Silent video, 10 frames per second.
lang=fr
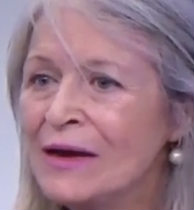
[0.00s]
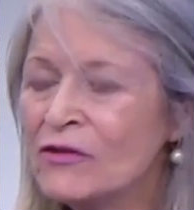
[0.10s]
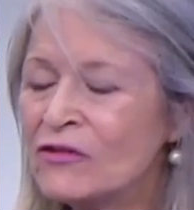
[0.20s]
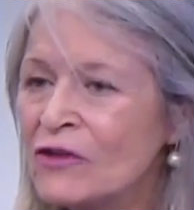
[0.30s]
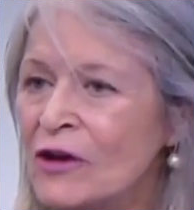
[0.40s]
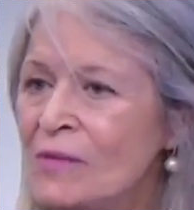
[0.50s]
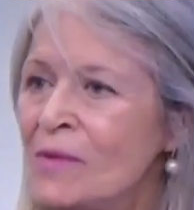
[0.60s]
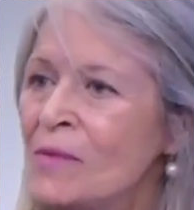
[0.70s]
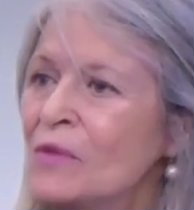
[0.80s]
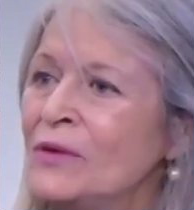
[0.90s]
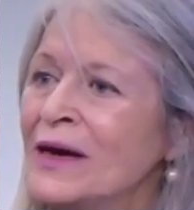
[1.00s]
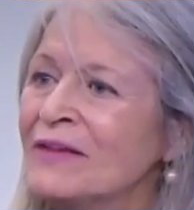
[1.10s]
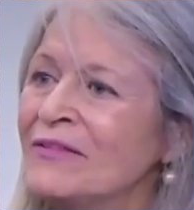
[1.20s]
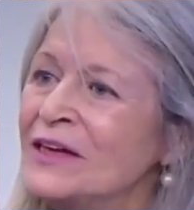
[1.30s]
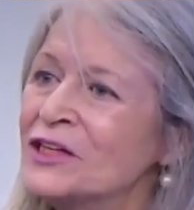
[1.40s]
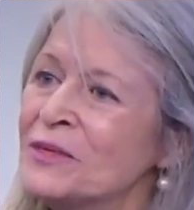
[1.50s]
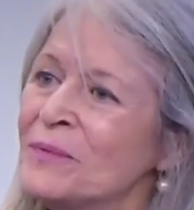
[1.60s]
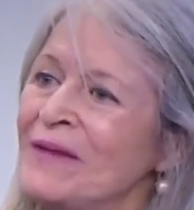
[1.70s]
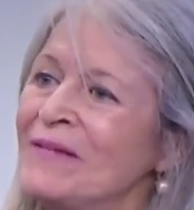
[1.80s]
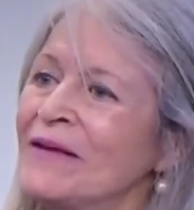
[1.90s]
et le seul moment où on arrive à
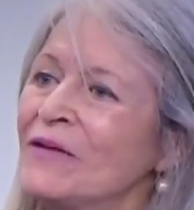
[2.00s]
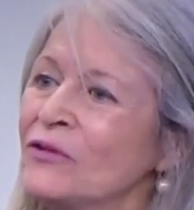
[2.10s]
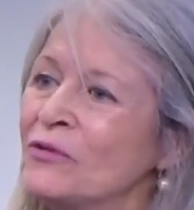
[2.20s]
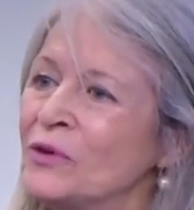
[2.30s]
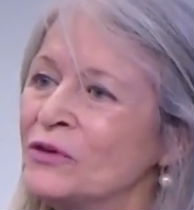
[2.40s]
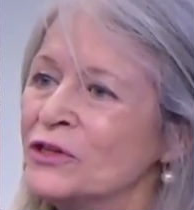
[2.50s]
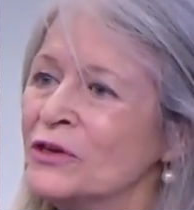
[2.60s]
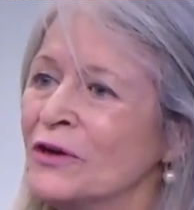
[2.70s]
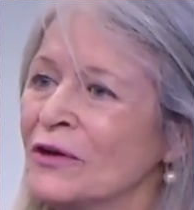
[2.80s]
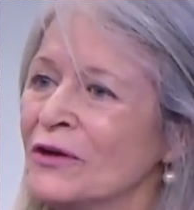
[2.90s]
lâcher prise, c'est quand on mange.